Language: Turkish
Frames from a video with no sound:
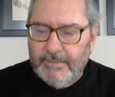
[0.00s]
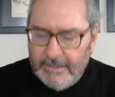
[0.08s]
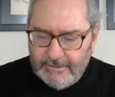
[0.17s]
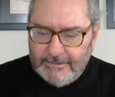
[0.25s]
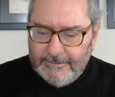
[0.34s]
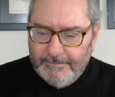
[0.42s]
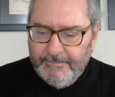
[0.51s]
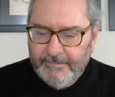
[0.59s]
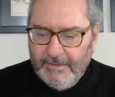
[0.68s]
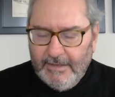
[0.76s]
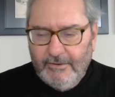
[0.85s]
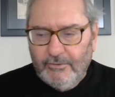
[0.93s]
Biz
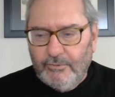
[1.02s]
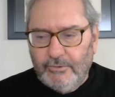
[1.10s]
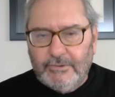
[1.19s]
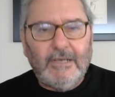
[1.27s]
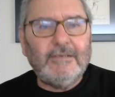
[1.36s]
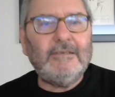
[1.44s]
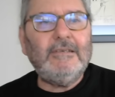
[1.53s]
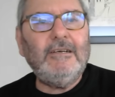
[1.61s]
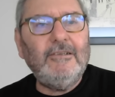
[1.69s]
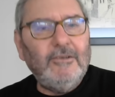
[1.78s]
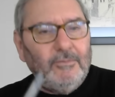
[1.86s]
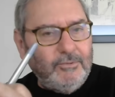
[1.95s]
Rus
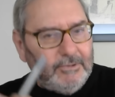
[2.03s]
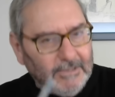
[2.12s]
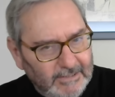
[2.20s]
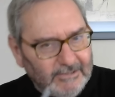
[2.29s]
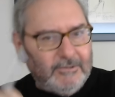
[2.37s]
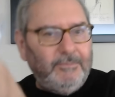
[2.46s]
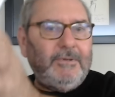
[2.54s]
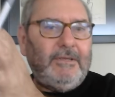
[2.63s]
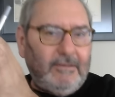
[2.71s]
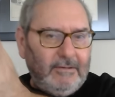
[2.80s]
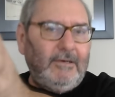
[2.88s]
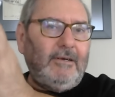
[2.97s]
askerini buradan
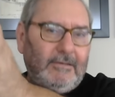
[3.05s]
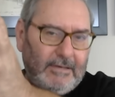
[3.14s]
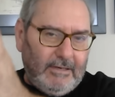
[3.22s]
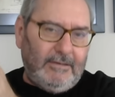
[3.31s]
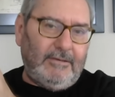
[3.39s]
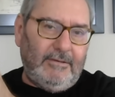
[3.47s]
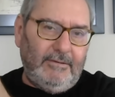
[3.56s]
sıpıttırırsak,